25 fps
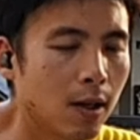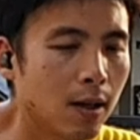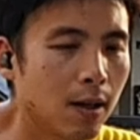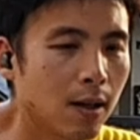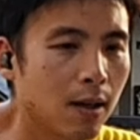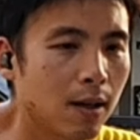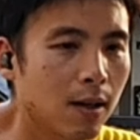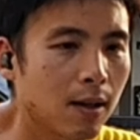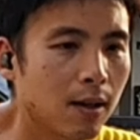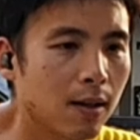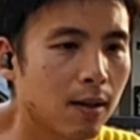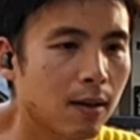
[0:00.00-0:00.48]
เอ
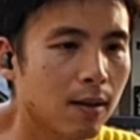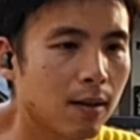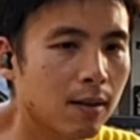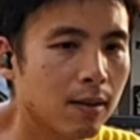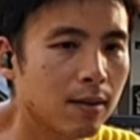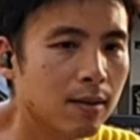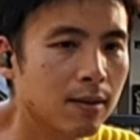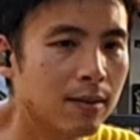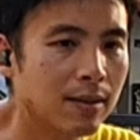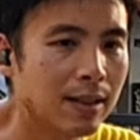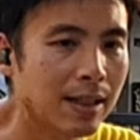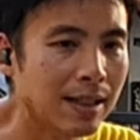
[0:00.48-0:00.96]
อ
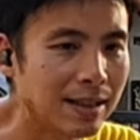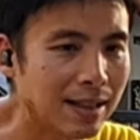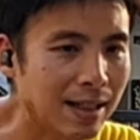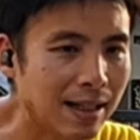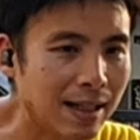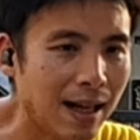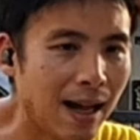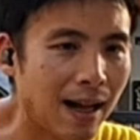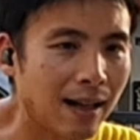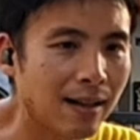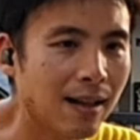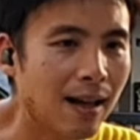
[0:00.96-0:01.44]
จ
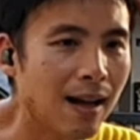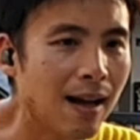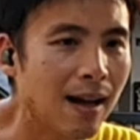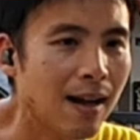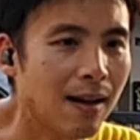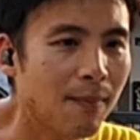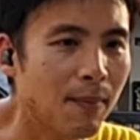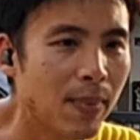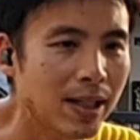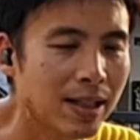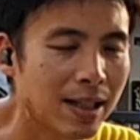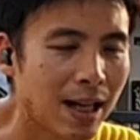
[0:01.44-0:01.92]
ริงๆอ่ะถ้า
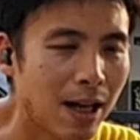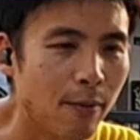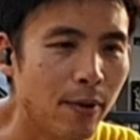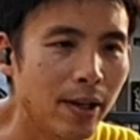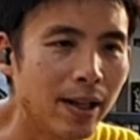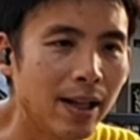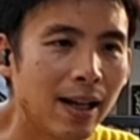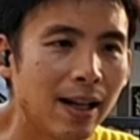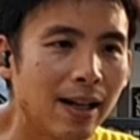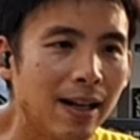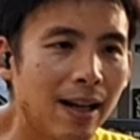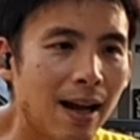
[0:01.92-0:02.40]
ไม่ใช้
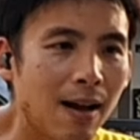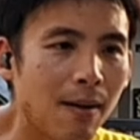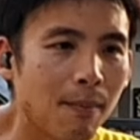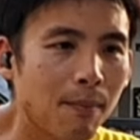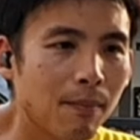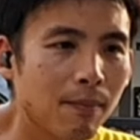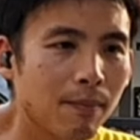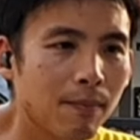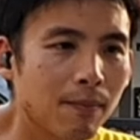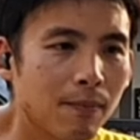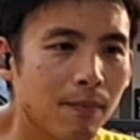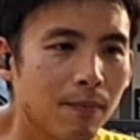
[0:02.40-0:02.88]
วิธีเนี้ย
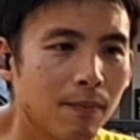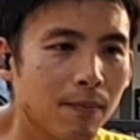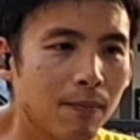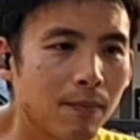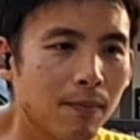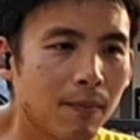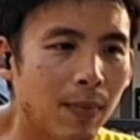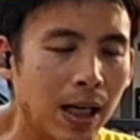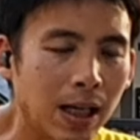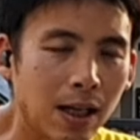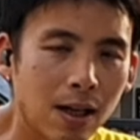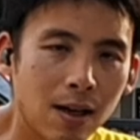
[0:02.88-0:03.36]

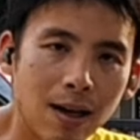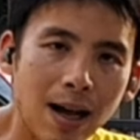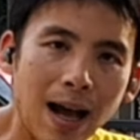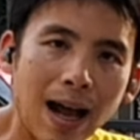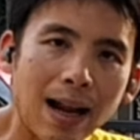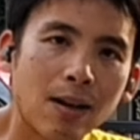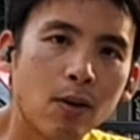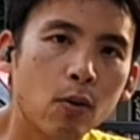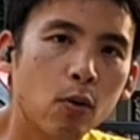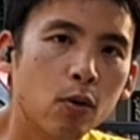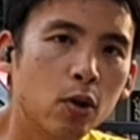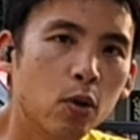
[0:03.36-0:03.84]
มันก็
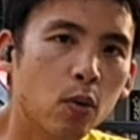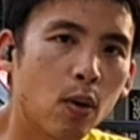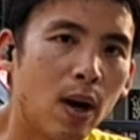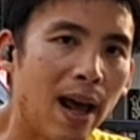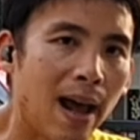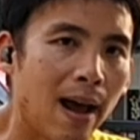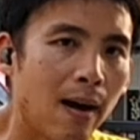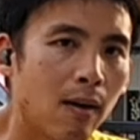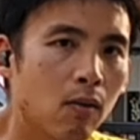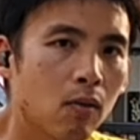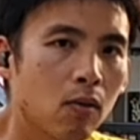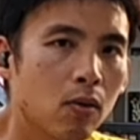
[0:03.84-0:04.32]
ขาดทุนอยู่
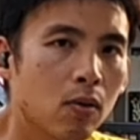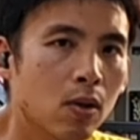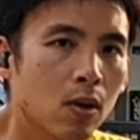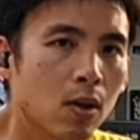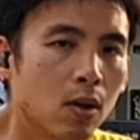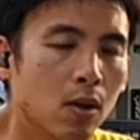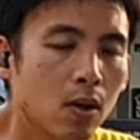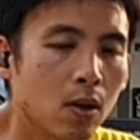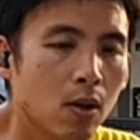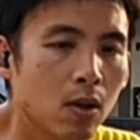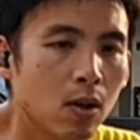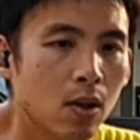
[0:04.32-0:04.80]
แล้ว
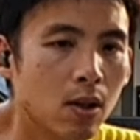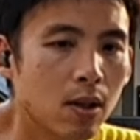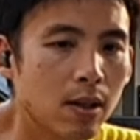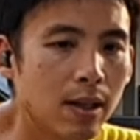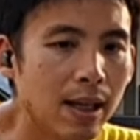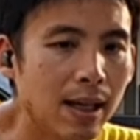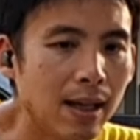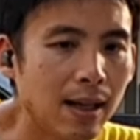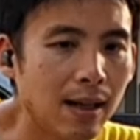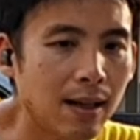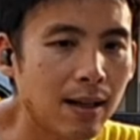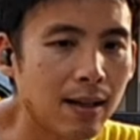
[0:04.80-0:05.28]

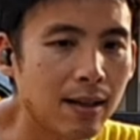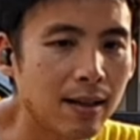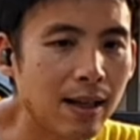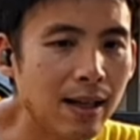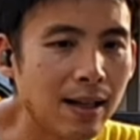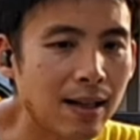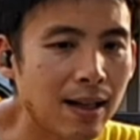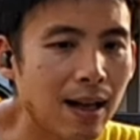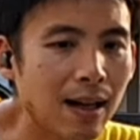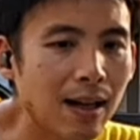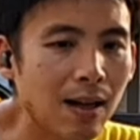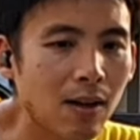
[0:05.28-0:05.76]
ยิ่ง
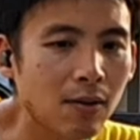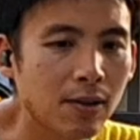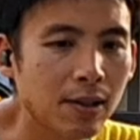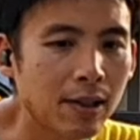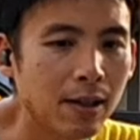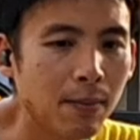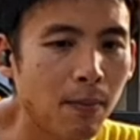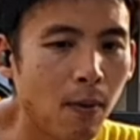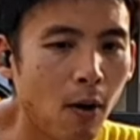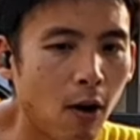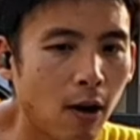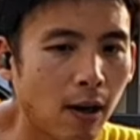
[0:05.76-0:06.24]
ยิ่งถ้าเรา
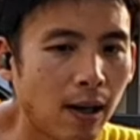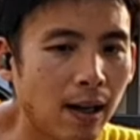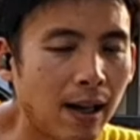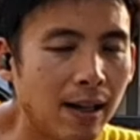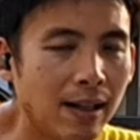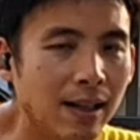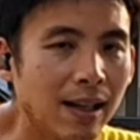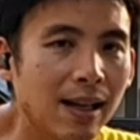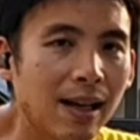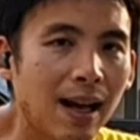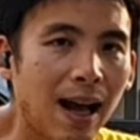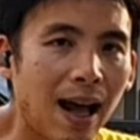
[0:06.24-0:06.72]
ซื้อผ่อน
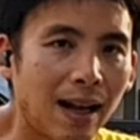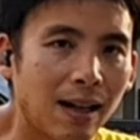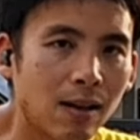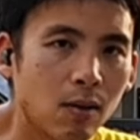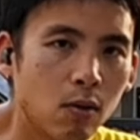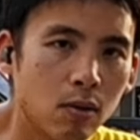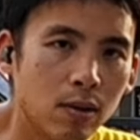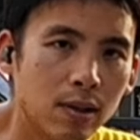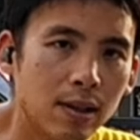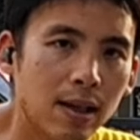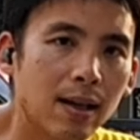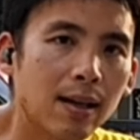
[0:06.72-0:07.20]
เนี่ยยิ่งขาด
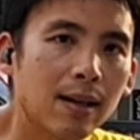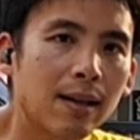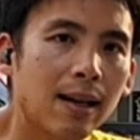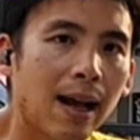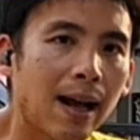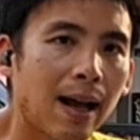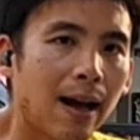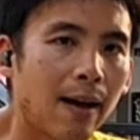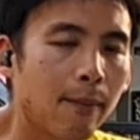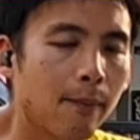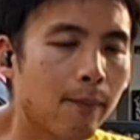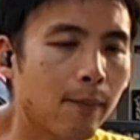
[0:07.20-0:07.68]
ทุนเยอะ
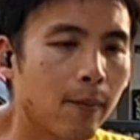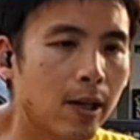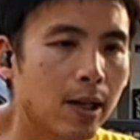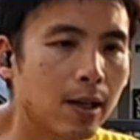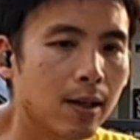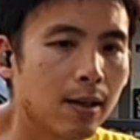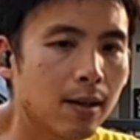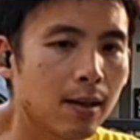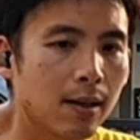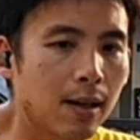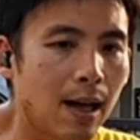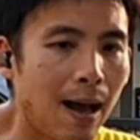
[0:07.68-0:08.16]
นะครับ
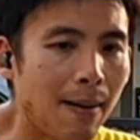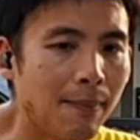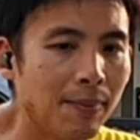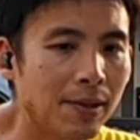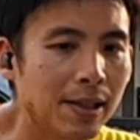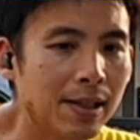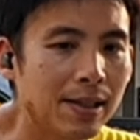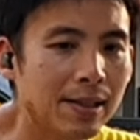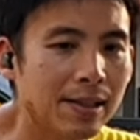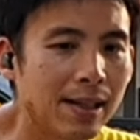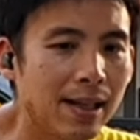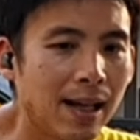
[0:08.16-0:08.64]
คืออัพ
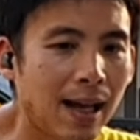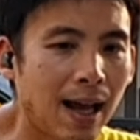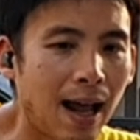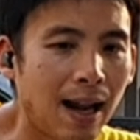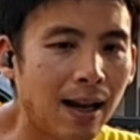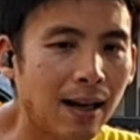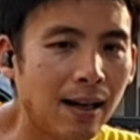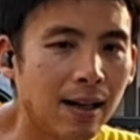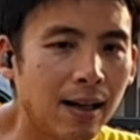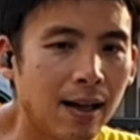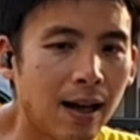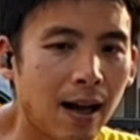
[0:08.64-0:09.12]
ซีซี
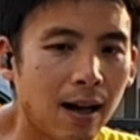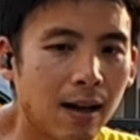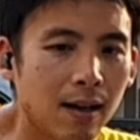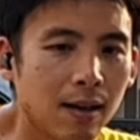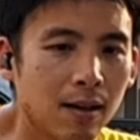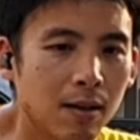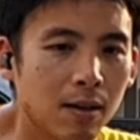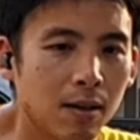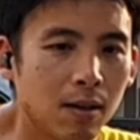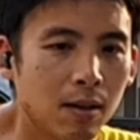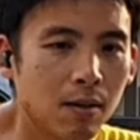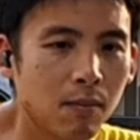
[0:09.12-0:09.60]
คันหนึ่งอ่ะ
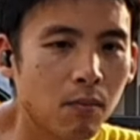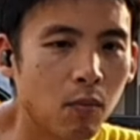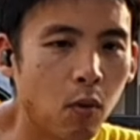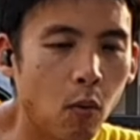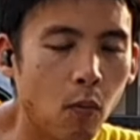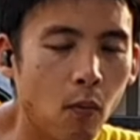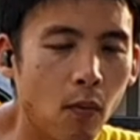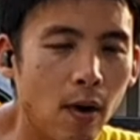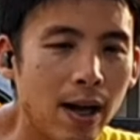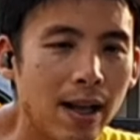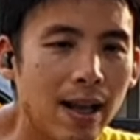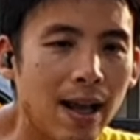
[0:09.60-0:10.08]
ผ
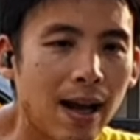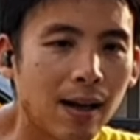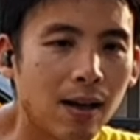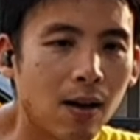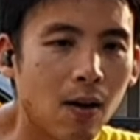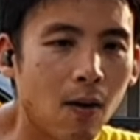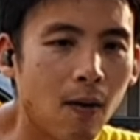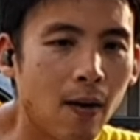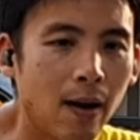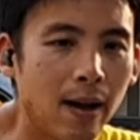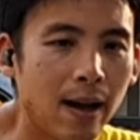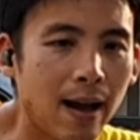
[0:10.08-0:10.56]
มว่าอย่าง
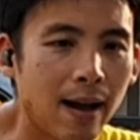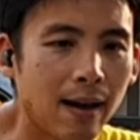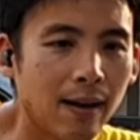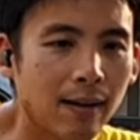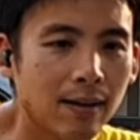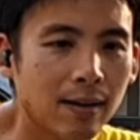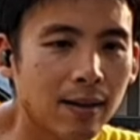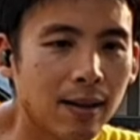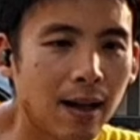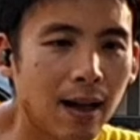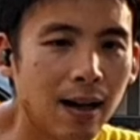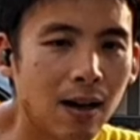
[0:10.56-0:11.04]
น้อยอ่ะ
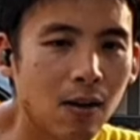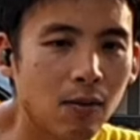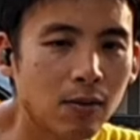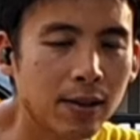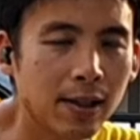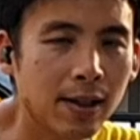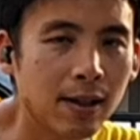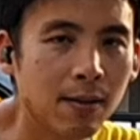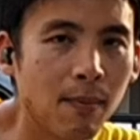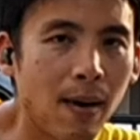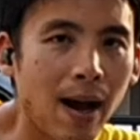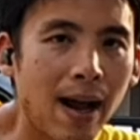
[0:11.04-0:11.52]
ถ้าเรา
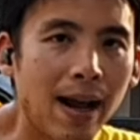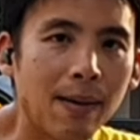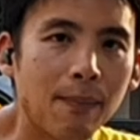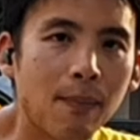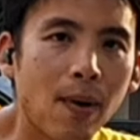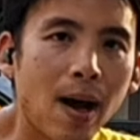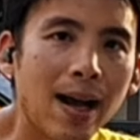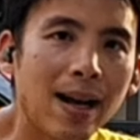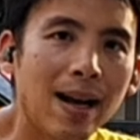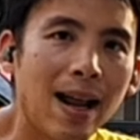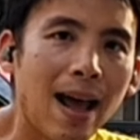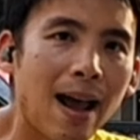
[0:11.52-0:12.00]
ซื้อใหม่
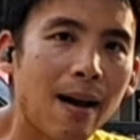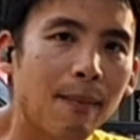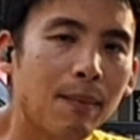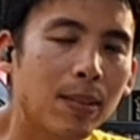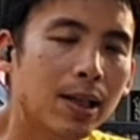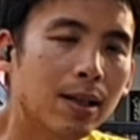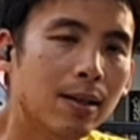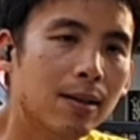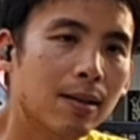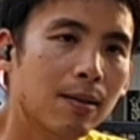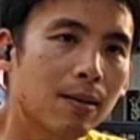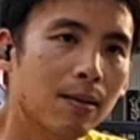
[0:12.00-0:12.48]
ป้ายแดง
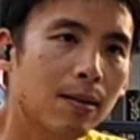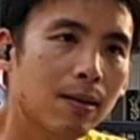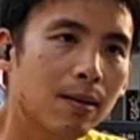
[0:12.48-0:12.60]
มือ